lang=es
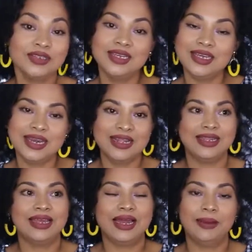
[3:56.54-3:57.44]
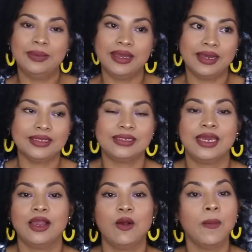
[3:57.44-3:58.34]
siguiente, amigas,
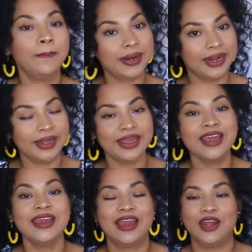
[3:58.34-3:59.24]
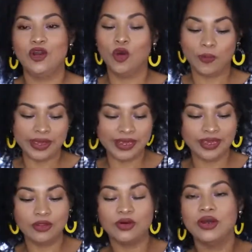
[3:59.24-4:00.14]
que compré y que no me
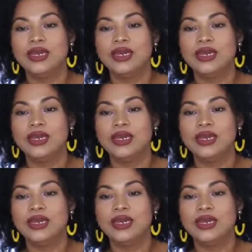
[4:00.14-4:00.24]
quedó